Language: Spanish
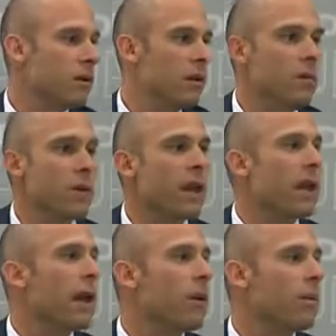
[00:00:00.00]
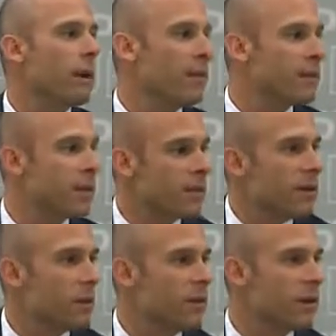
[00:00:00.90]
y busque aliados para hacer esas
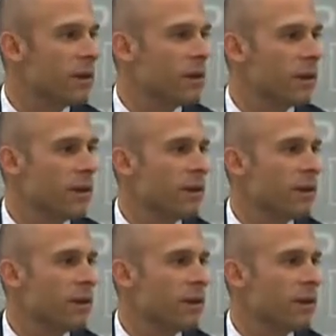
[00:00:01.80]
modificaciones